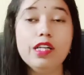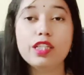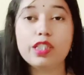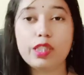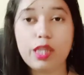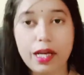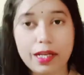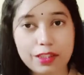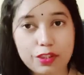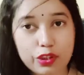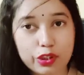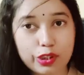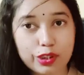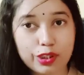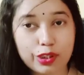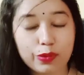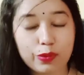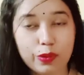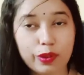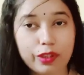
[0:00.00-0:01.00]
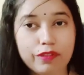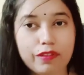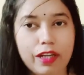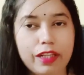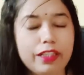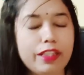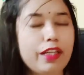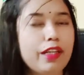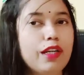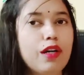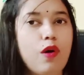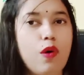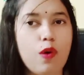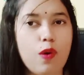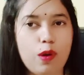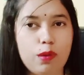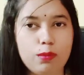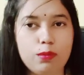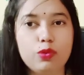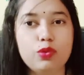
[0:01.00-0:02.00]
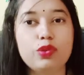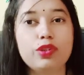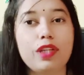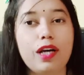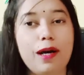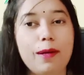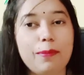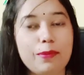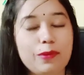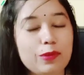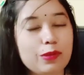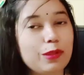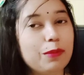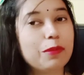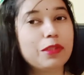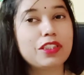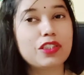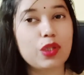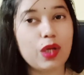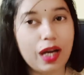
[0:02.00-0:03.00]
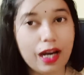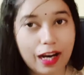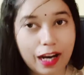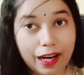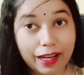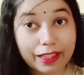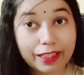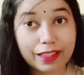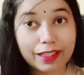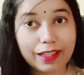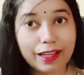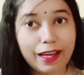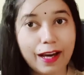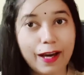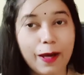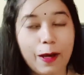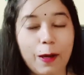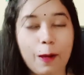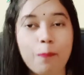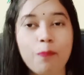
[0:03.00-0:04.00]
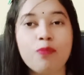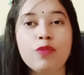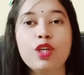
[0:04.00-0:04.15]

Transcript: क्या चीज़ें होने वाली हैं ऑलमोस्ट आपको समझ आ ही गया है